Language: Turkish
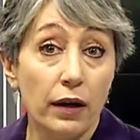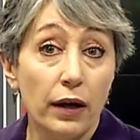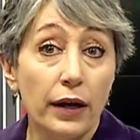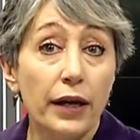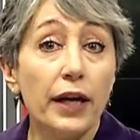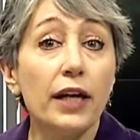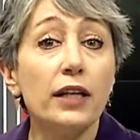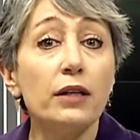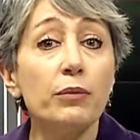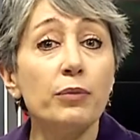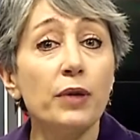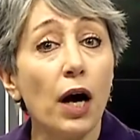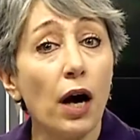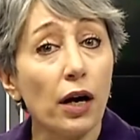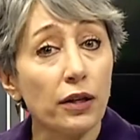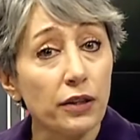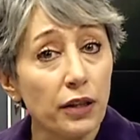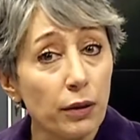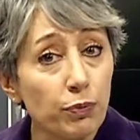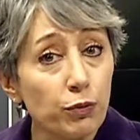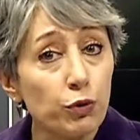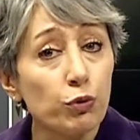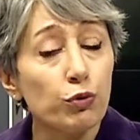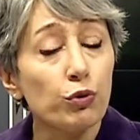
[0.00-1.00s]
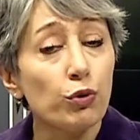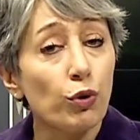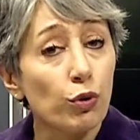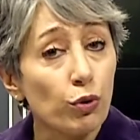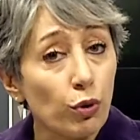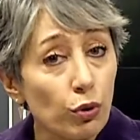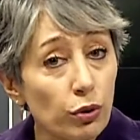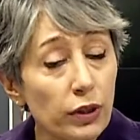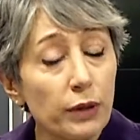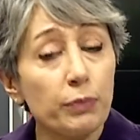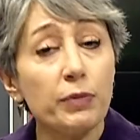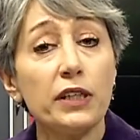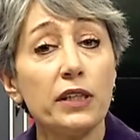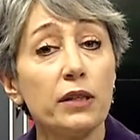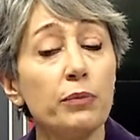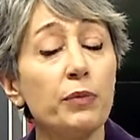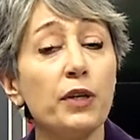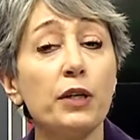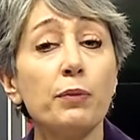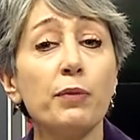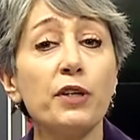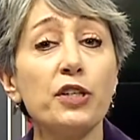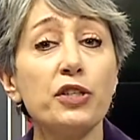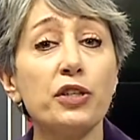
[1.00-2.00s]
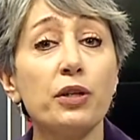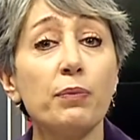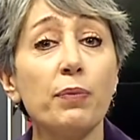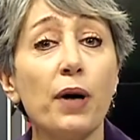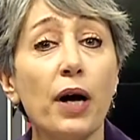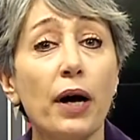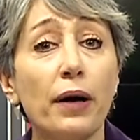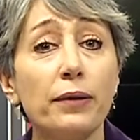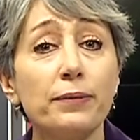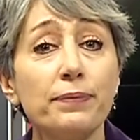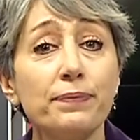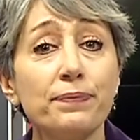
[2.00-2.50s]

Elimde akrep tutuyor olabilir miyim acaba?